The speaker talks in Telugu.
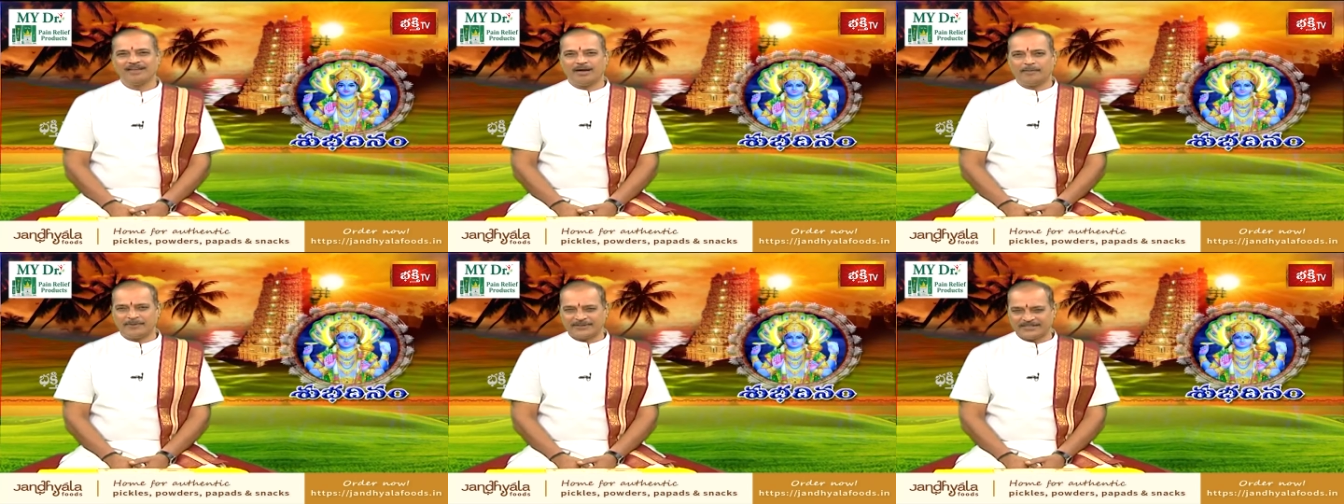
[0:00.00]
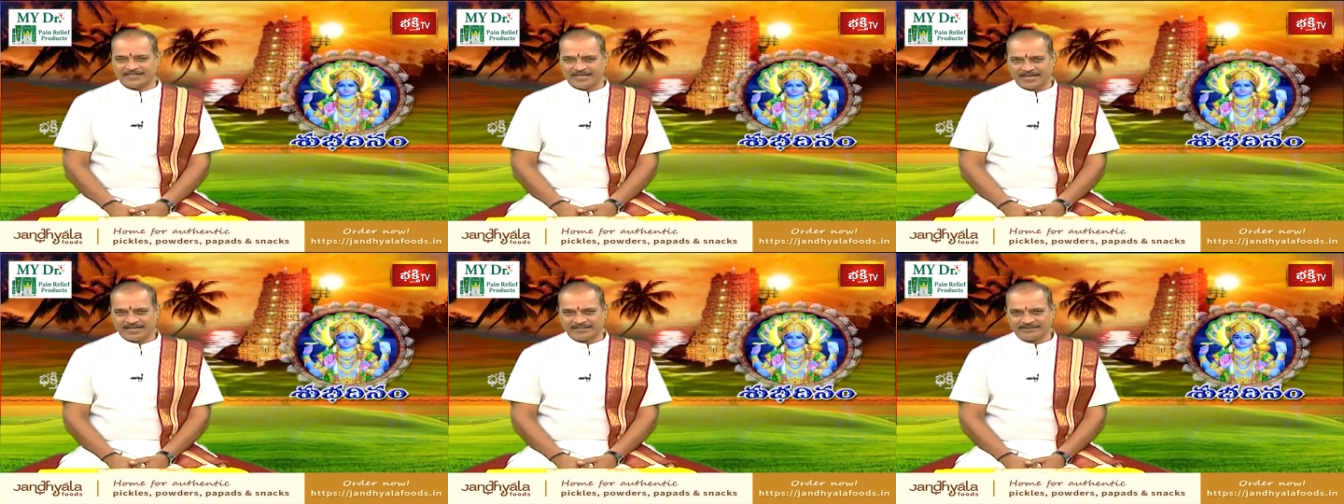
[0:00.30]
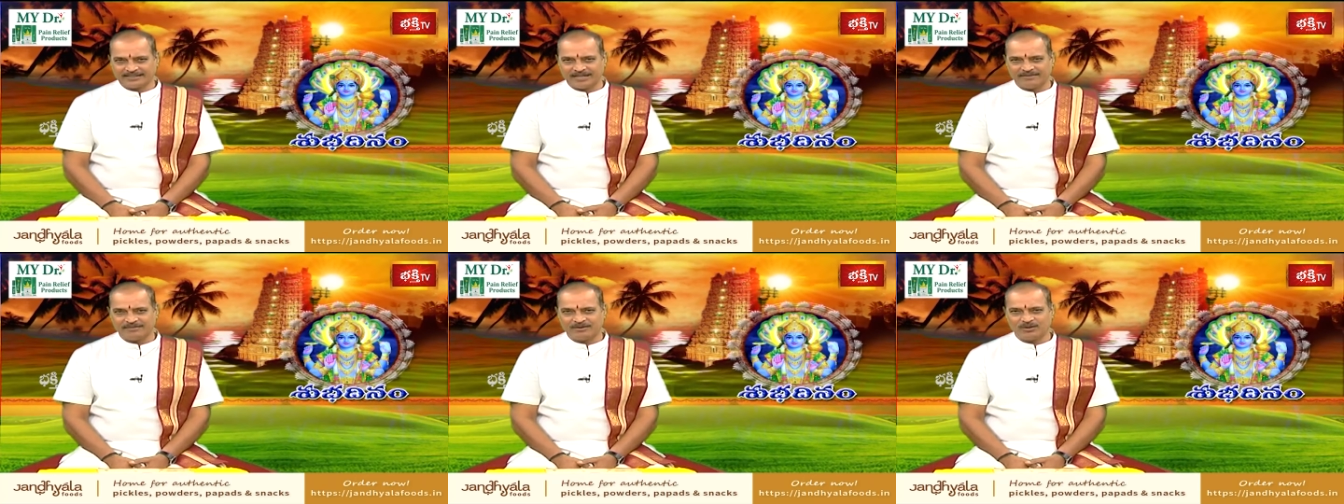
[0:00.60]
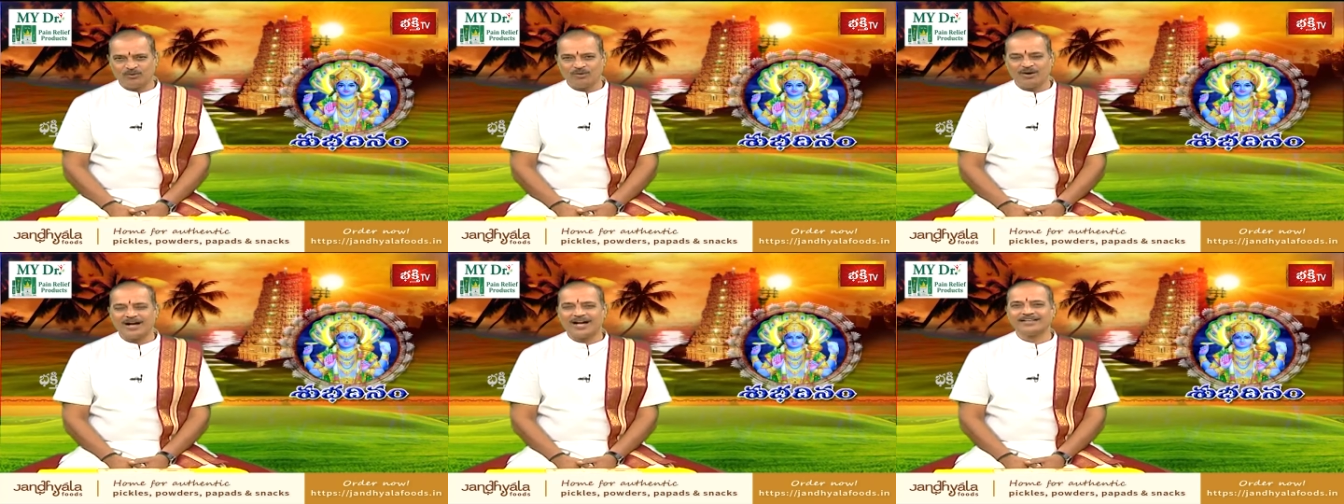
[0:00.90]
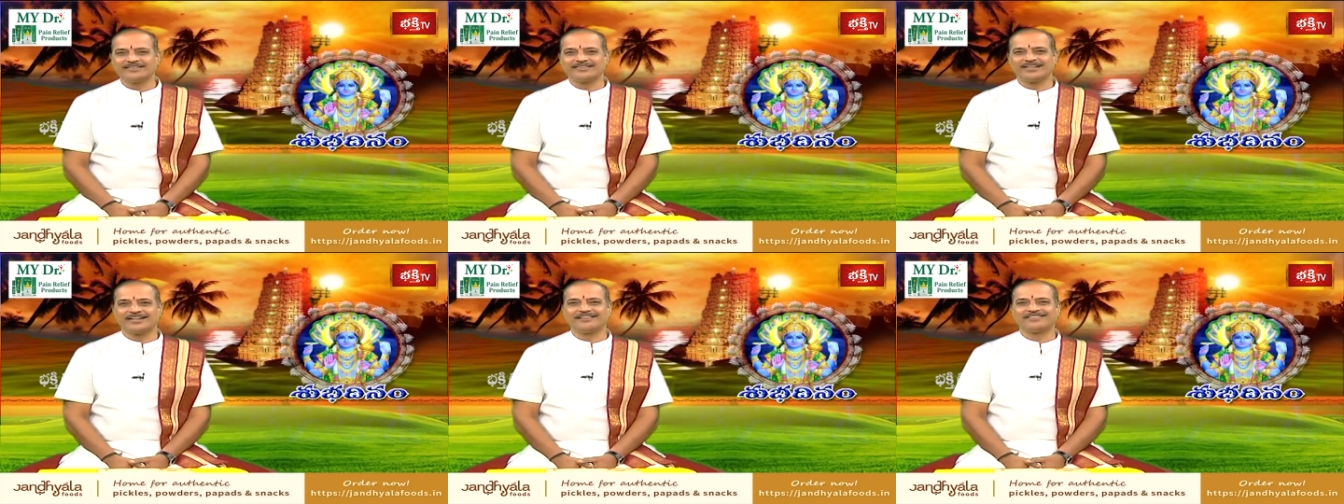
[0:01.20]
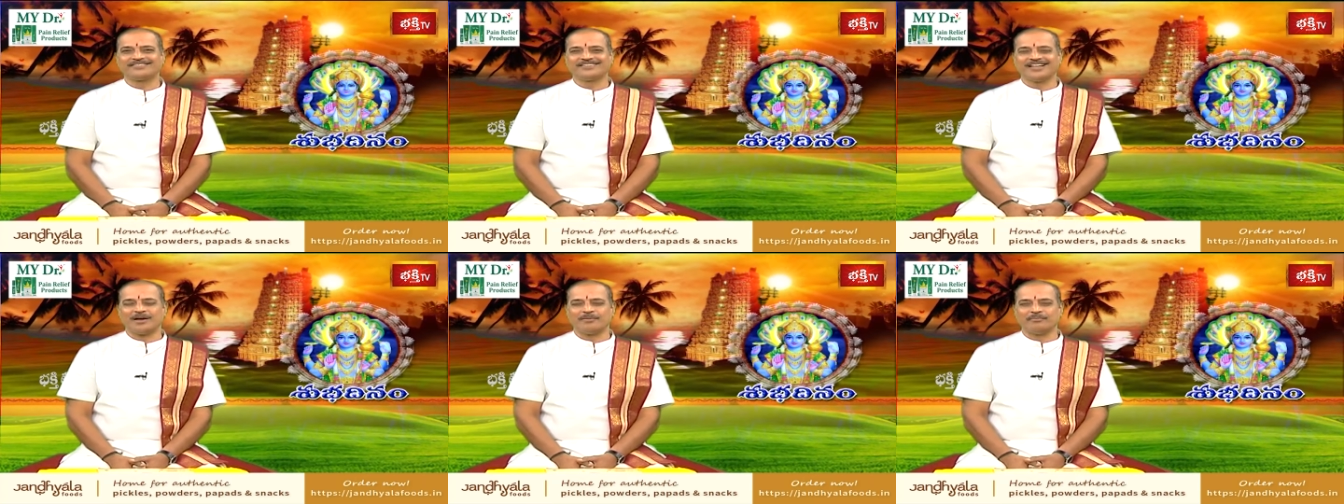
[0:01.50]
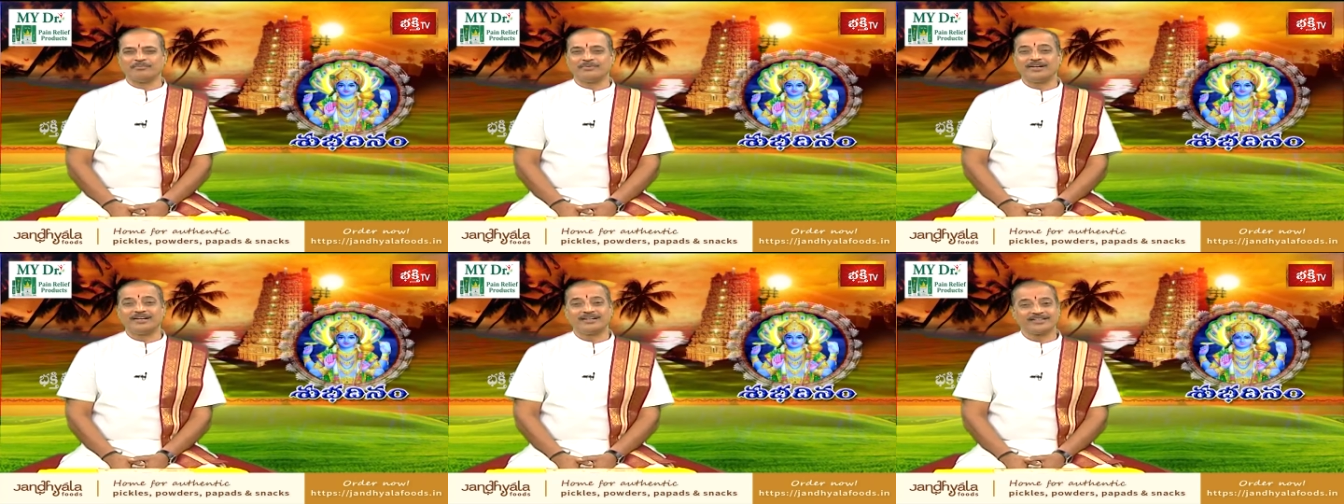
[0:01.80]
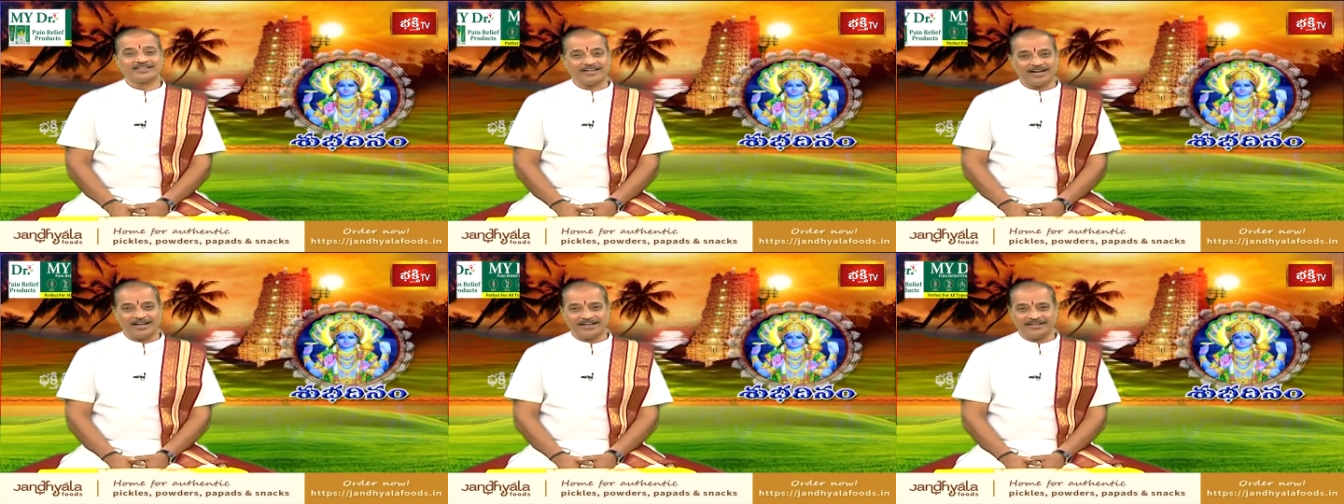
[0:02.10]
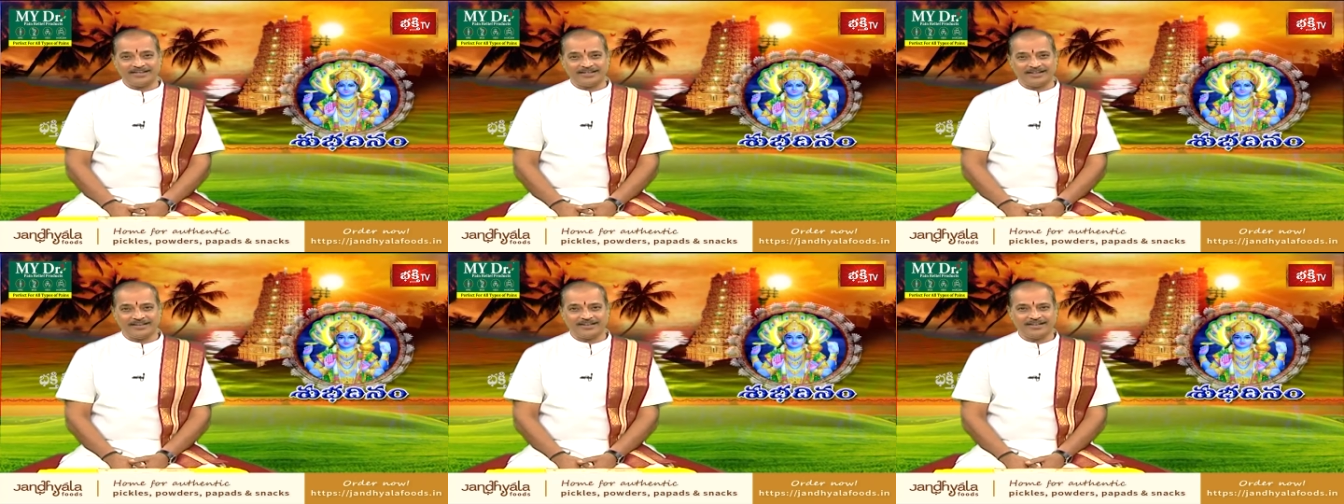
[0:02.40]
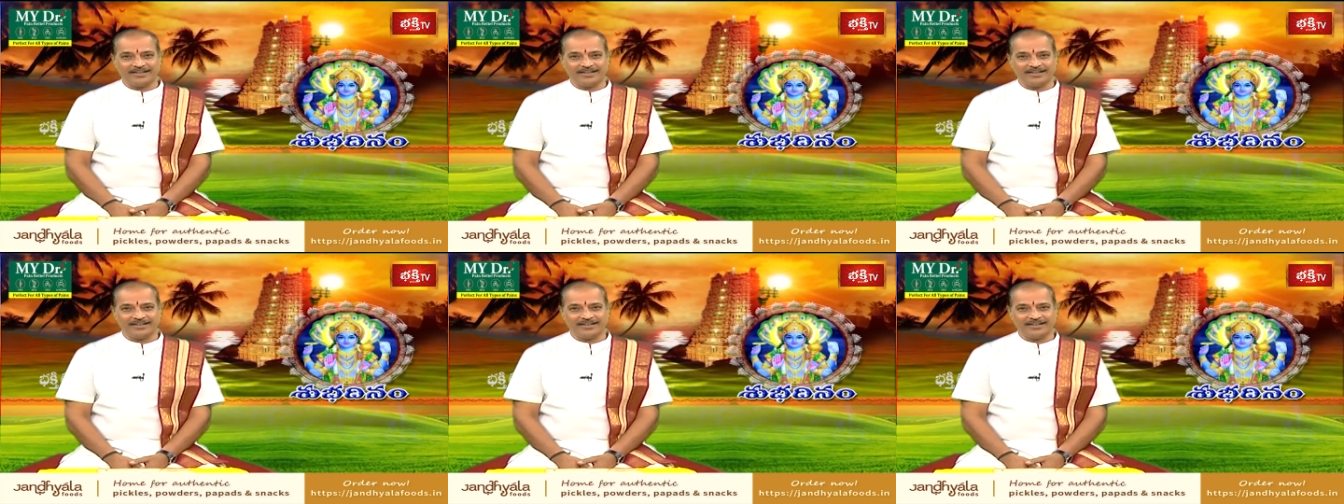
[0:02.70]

అభిషేక సేవలు ఆచరిస్తాం కానీ